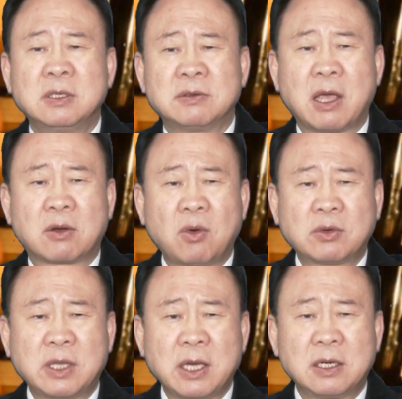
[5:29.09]
대
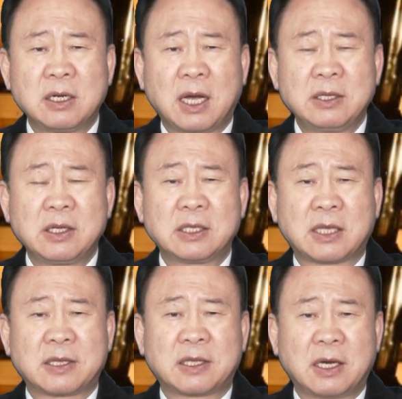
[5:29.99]
꼭대기를 하늘에
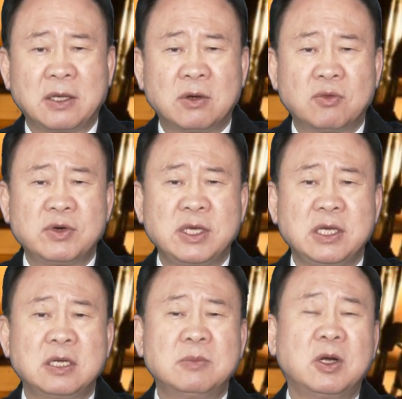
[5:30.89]
닿게 하여 우리
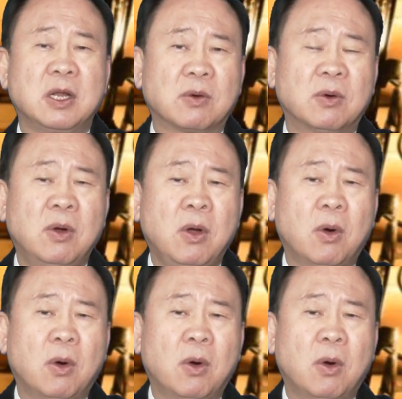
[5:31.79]
이름을 내고